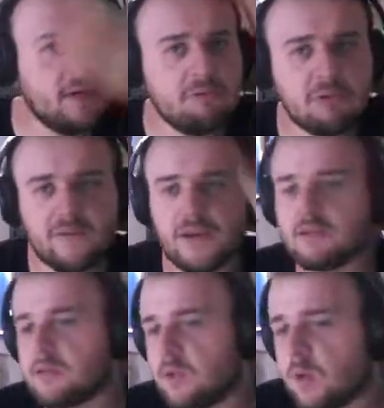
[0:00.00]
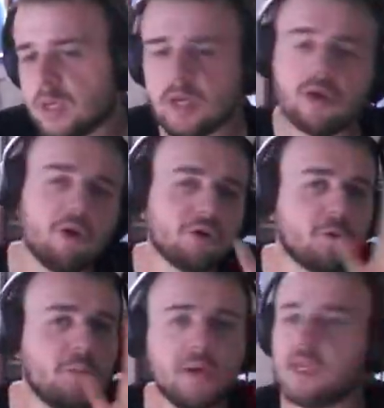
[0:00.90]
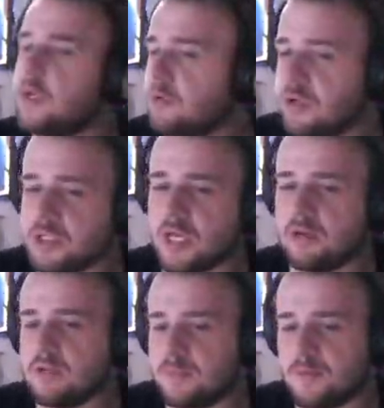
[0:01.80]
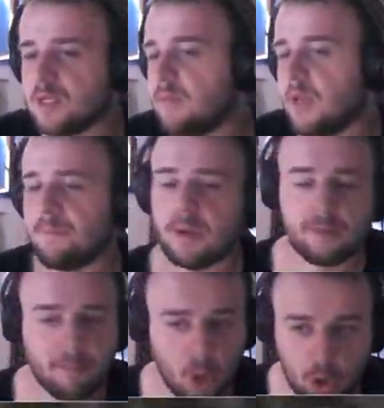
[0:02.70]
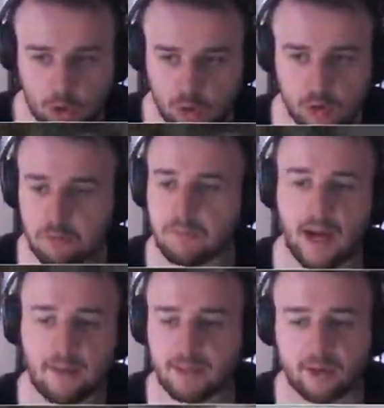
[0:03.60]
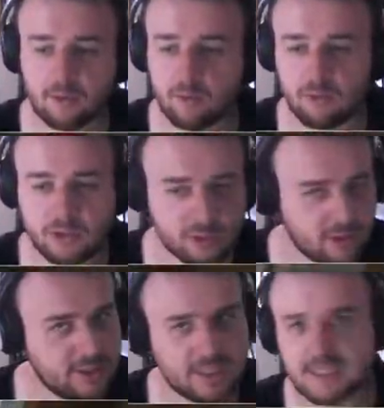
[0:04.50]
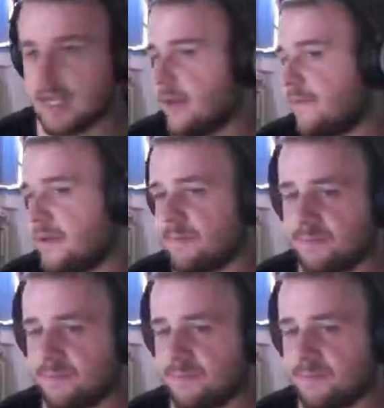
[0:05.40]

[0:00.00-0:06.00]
un evento di qualche cosa, un periodo e saranno disponibili per poco, comprabili comunque soldi del server.